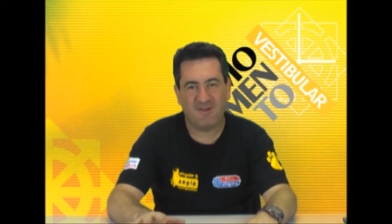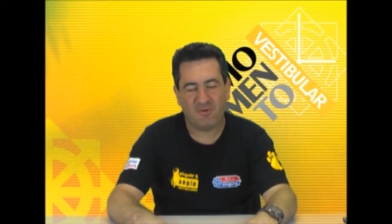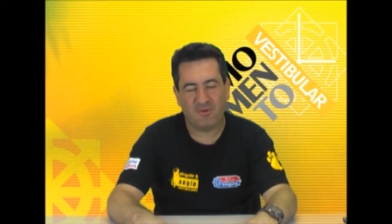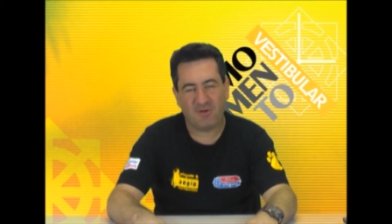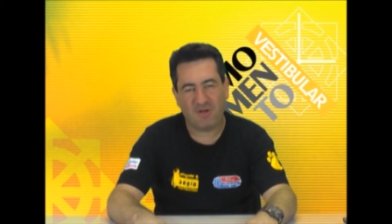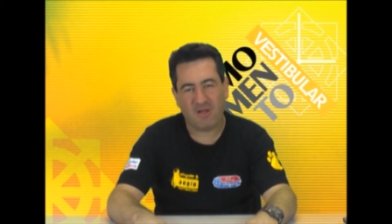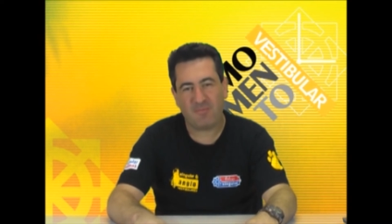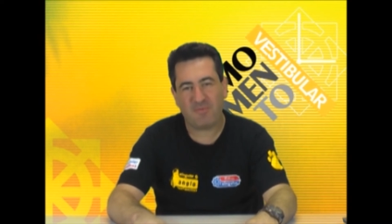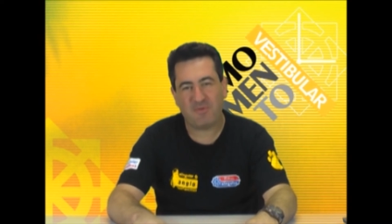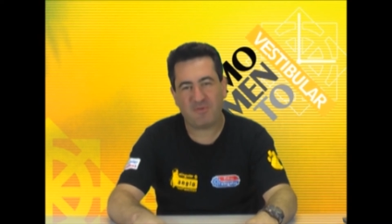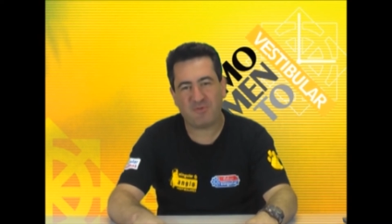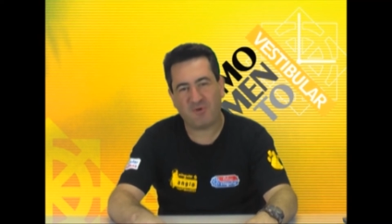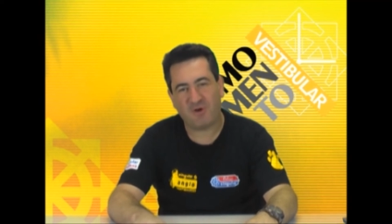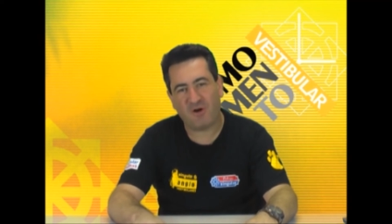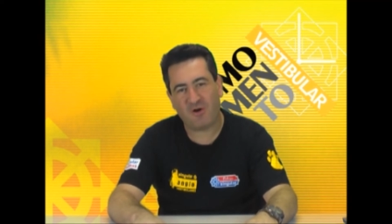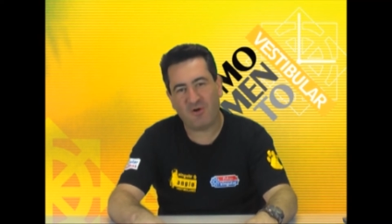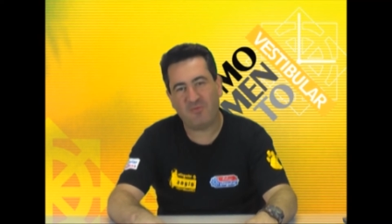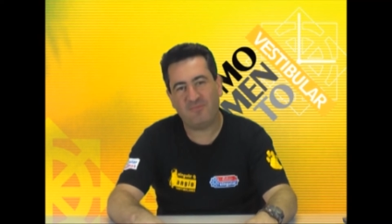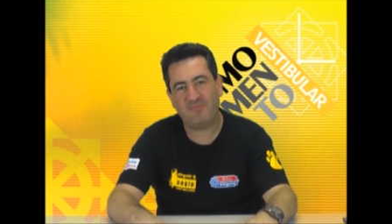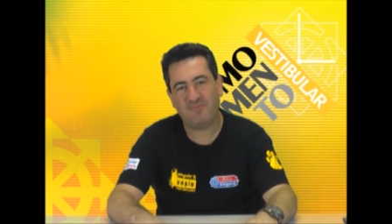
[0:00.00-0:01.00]
Olá
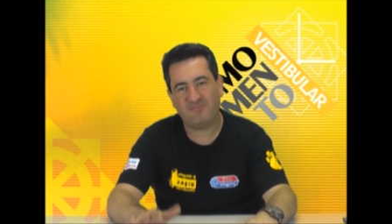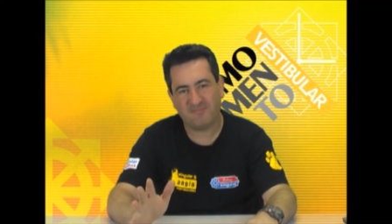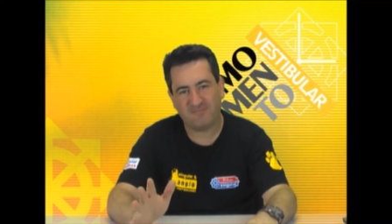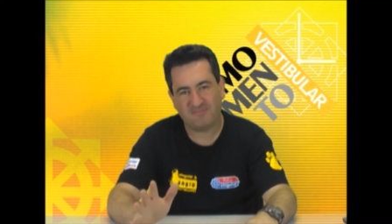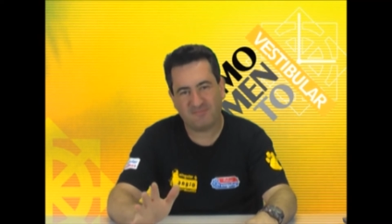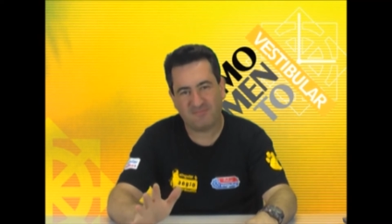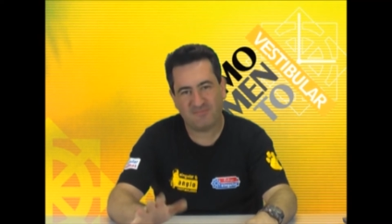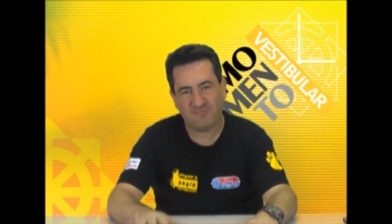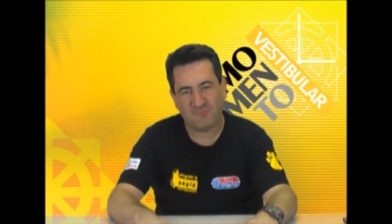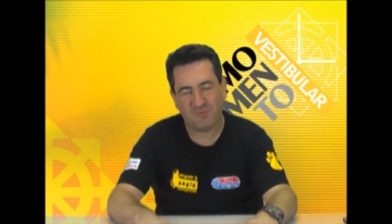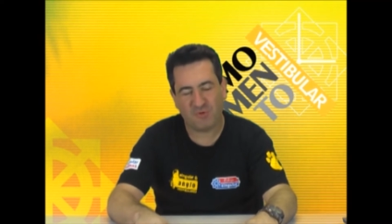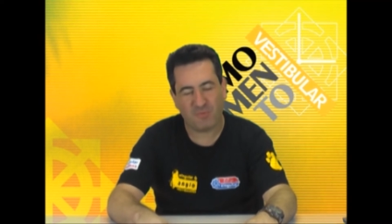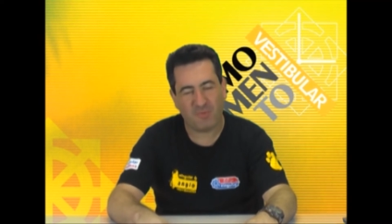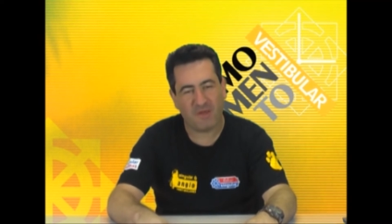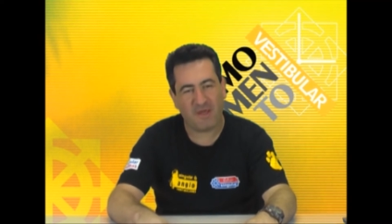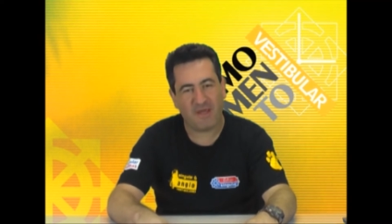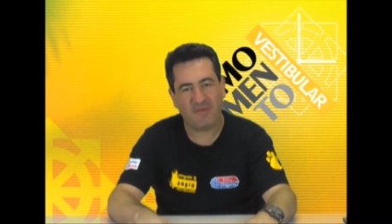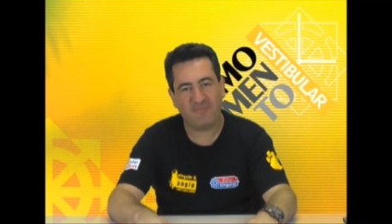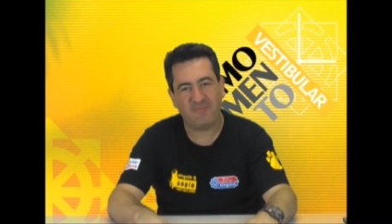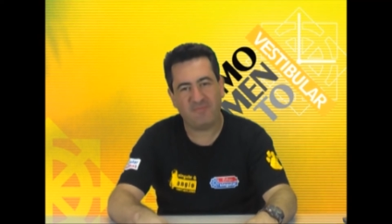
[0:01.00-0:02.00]
pessoal, tudo
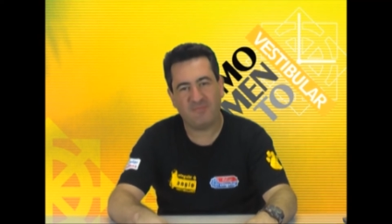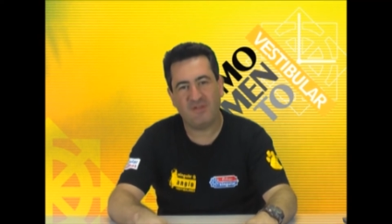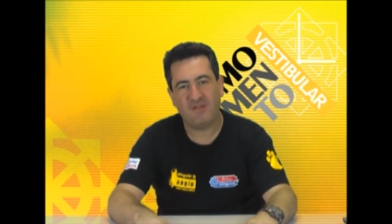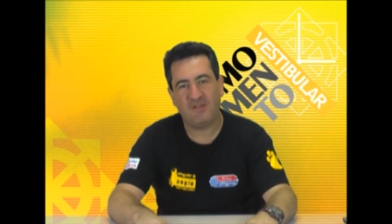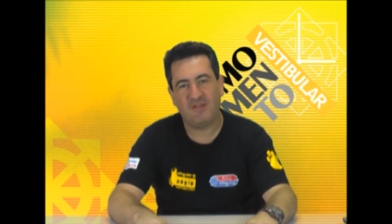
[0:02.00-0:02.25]
bem?